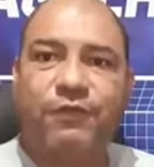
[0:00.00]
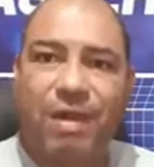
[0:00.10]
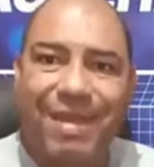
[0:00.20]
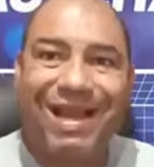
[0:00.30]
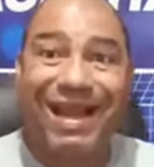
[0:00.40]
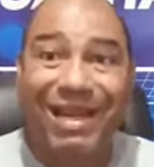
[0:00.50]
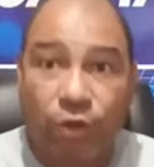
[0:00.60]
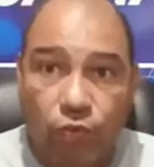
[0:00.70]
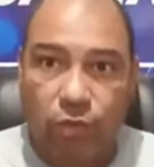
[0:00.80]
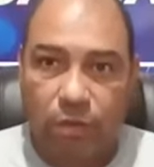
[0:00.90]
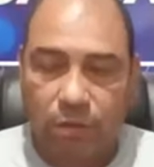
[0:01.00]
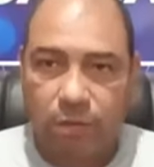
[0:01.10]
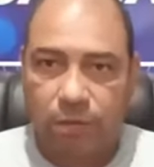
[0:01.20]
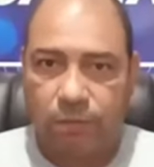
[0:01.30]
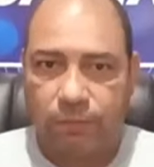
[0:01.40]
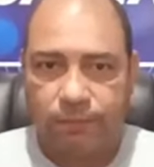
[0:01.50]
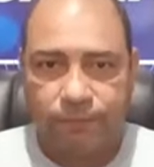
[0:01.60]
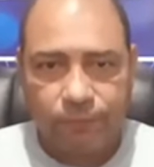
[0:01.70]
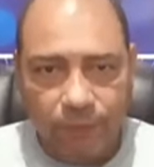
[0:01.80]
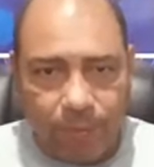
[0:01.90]
ficar mecânico.
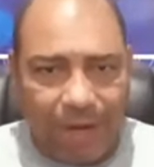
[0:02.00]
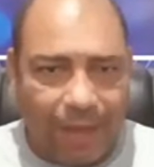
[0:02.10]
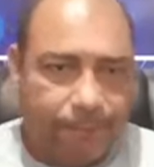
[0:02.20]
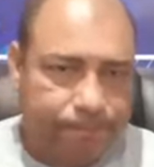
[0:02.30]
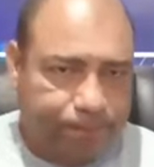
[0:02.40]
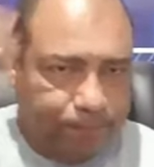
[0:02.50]
Vamos lá.